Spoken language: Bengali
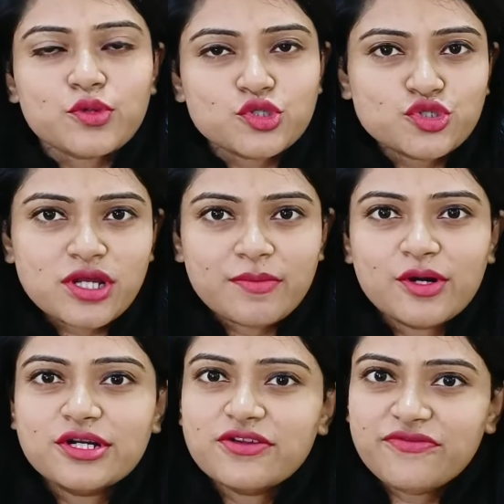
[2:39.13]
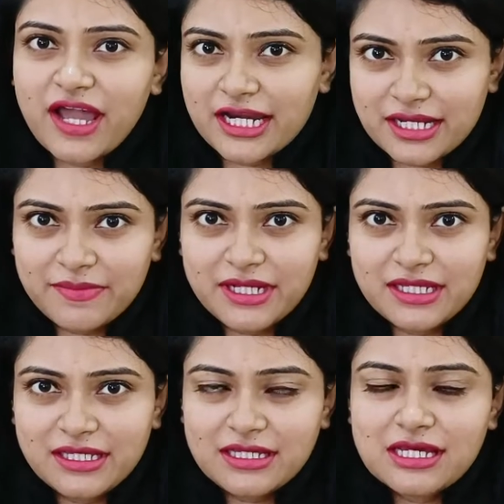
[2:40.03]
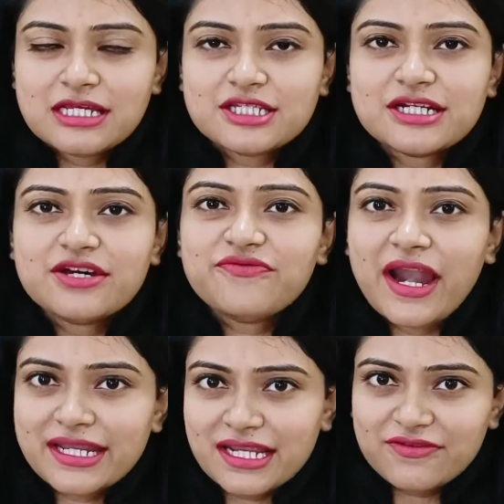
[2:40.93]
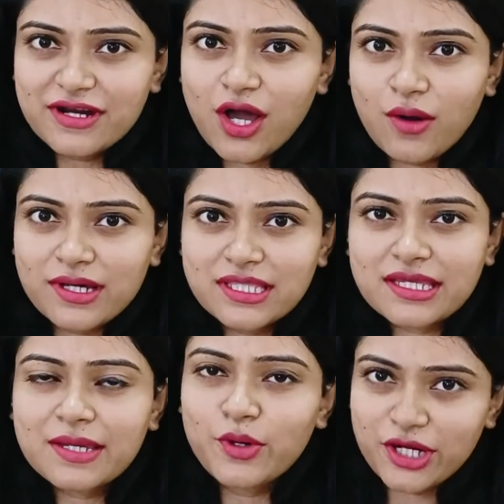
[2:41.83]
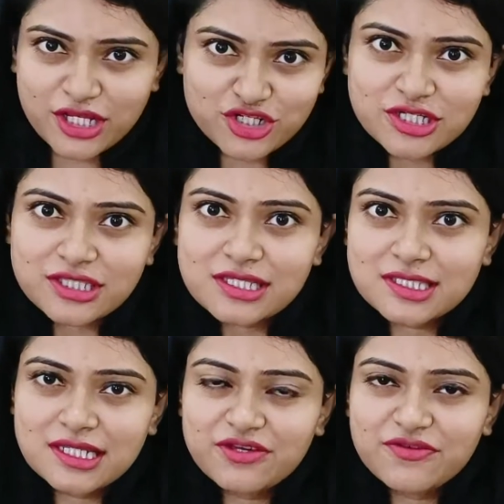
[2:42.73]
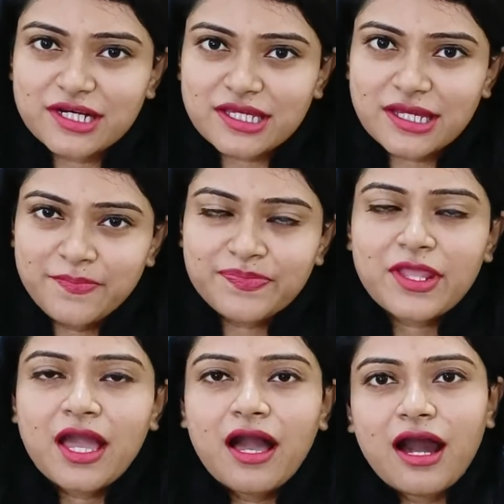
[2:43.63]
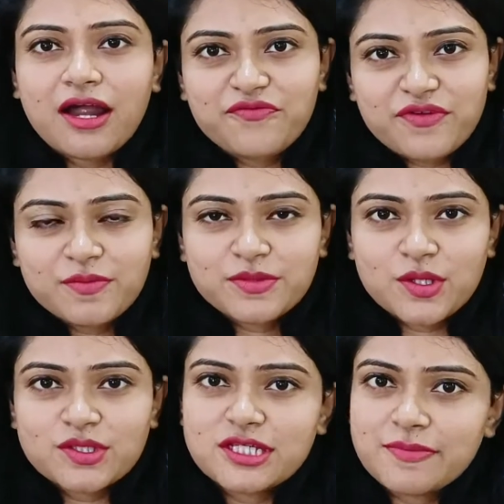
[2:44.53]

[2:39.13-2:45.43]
প্রচুর অ্যামাউন্টের ভাইটামিন ই যেটা ফ্যাটি লিভার হওয়া থেকে প্রোটেকশন দিচ্ছে লিভারকে আর ফিফথ হচ্ছে